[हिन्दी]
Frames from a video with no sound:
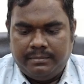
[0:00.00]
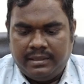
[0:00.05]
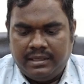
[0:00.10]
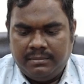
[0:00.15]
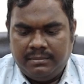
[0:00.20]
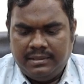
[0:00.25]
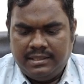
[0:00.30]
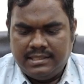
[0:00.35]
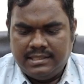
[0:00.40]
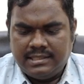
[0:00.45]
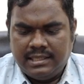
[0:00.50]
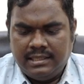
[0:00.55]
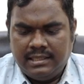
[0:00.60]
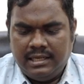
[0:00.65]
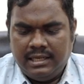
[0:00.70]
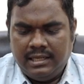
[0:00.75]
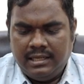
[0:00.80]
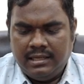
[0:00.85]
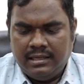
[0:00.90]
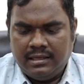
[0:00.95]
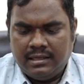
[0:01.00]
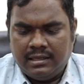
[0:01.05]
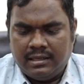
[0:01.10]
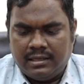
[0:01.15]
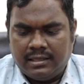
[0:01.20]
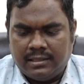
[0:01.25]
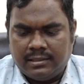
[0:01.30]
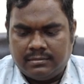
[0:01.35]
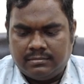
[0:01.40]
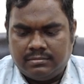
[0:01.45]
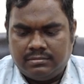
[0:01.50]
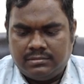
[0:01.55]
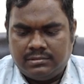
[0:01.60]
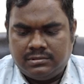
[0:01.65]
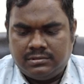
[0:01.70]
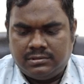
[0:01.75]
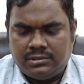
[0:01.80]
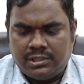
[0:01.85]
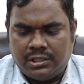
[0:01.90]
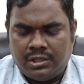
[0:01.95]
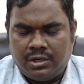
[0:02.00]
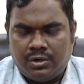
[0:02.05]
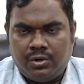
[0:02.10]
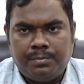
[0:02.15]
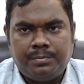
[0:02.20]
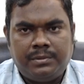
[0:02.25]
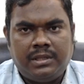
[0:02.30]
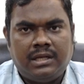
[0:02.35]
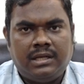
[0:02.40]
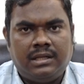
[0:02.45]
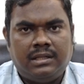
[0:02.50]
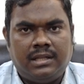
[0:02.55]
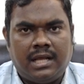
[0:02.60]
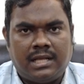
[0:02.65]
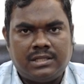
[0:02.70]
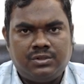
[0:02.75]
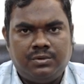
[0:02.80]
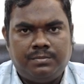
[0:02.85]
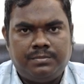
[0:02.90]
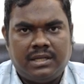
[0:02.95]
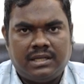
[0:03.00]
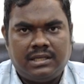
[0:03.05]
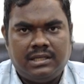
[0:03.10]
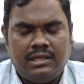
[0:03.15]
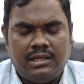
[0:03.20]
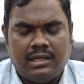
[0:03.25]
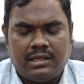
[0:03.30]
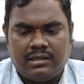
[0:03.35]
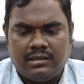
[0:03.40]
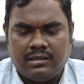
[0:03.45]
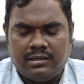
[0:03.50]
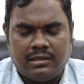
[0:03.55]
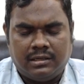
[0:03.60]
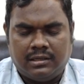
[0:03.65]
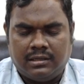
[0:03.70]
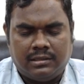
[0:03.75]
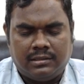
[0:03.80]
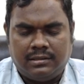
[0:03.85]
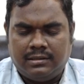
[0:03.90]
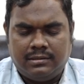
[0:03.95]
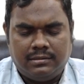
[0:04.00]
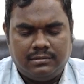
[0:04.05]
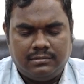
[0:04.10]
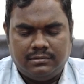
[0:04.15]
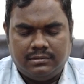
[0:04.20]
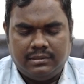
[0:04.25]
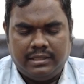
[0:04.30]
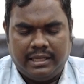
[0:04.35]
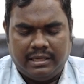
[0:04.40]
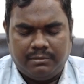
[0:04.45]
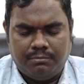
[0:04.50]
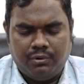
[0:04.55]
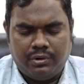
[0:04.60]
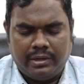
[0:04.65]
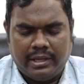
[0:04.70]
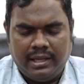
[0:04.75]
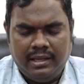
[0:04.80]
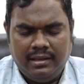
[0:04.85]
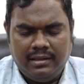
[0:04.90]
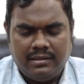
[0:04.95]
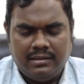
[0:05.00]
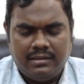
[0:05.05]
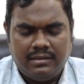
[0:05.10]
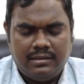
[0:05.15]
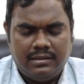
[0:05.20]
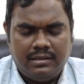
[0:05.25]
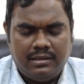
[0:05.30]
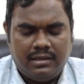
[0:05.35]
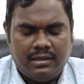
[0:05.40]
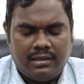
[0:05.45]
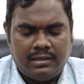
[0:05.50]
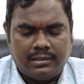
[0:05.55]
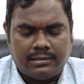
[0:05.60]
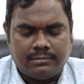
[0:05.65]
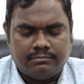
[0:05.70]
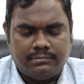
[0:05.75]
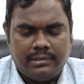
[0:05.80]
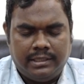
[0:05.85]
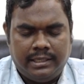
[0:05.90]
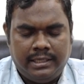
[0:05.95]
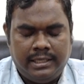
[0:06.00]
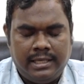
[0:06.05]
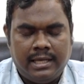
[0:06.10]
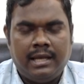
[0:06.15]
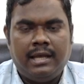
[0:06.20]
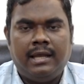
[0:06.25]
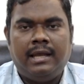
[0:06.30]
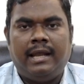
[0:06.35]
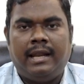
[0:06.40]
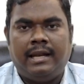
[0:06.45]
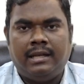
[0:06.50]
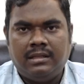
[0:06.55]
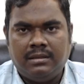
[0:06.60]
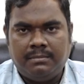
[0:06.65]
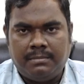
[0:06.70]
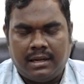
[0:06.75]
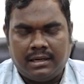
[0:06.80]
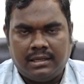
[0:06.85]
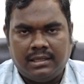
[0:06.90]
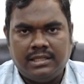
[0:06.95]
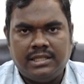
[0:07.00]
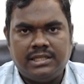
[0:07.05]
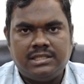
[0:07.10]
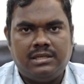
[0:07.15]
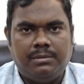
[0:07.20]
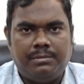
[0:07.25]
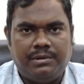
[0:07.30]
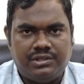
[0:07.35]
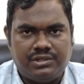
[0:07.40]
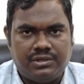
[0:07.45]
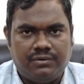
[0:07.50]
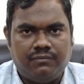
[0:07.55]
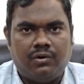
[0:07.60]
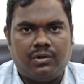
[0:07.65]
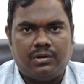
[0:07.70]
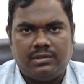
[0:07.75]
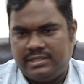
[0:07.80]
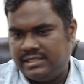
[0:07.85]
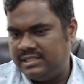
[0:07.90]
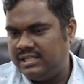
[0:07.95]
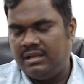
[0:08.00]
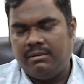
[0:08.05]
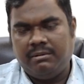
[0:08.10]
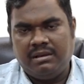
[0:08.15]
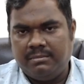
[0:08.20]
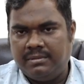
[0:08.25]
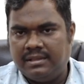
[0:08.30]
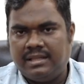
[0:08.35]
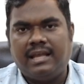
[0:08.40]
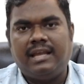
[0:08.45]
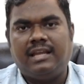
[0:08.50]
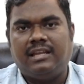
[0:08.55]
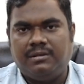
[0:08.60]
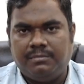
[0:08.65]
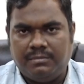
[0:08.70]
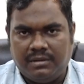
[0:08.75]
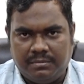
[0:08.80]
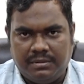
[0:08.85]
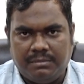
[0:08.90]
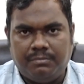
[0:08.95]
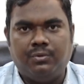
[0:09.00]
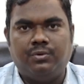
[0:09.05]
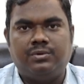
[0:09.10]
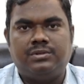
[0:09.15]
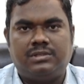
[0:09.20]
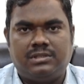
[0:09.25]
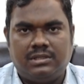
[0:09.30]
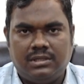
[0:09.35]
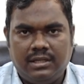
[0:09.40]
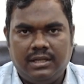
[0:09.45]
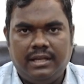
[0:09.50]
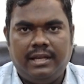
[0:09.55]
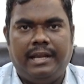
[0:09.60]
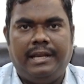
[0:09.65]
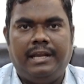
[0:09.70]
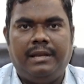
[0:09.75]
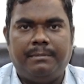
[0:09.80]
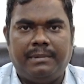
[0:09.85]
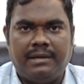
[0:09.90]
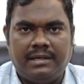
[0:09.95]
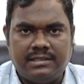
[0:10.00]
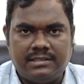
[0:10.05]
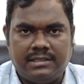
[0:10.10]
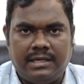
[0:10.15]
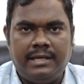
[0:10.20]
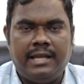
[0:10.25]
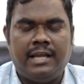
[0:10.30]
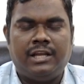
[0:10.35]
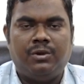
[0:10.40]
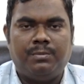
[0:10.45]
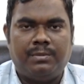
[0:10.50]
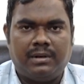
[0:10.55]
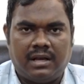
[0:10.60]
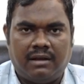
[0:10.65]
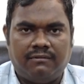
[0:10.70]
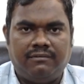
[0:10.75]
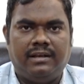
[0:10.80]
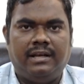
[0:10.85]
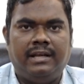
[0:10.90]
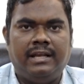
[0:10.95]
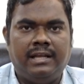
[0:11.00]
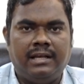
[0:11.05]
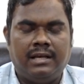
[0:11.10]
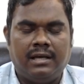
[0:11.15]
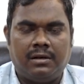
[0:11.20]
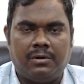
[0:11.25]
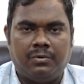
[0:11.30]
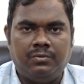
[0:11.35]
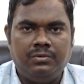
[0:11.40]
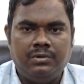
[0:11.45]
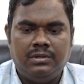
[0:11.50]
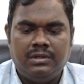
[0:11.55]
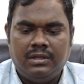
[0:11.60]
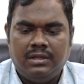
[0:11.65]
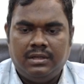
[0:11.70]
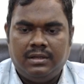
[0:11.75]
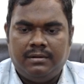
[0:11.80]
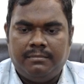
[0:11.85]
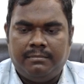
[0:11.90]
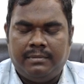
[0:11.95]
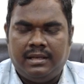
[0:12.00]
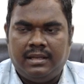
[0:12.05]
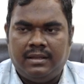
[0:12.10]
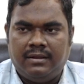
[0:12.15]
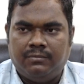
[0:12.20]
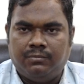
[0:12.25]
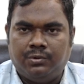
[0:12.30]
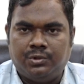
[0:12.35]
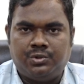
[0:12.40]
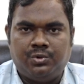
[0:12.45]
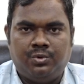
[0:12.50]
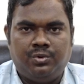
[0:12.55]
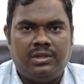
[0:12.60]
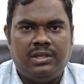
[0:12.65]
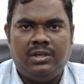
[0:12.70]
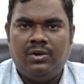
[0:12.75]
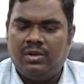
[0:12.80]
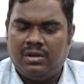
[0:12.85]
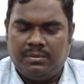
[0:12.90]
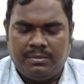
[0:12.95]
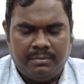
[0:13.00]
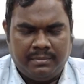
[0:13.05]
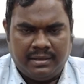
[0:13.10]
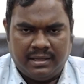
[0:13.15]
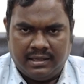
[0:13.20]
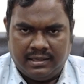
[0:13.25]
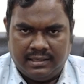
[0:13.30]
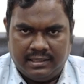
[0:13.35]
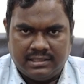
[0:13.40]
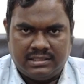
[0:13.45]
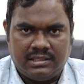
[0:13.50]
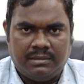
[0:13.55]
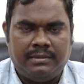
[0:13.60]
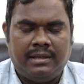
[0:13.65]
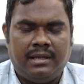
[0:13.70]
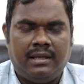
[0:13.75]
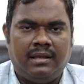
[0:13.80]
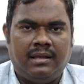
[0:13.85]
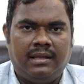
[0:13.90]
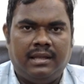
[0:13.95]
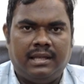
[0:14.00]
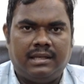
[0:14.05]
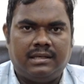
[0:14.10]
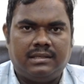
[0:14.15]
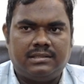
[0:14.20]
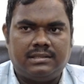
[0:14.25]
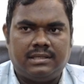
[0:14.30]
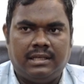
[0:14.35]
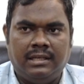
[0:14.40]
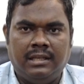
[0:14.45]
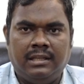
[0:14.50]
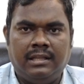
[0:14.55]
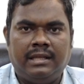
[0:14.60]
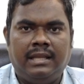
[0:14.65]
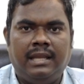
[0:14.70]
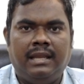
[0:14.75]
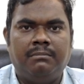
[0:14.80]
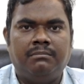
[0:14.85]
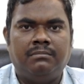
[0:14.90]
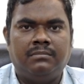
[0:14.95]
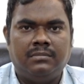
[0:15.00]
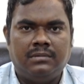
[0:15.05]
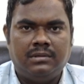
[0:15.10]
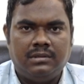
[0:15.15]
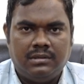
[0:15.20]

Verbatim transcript: मैंने अभी रिसेंटली चंद्र गुप्ता की एक एक बुक है इंडिया एंड द बांग्लादेश लिबरेशन वॉर जैसे कि मैंने बताया कि मैं अभी पोस्ट इंडिपेंडेंस इंडिया के ऊपर काफ़ी रीडिंग कर रहा हूँ मैंने वो शुरू की और अभी मैं इस समय एक स्किन इन द गेम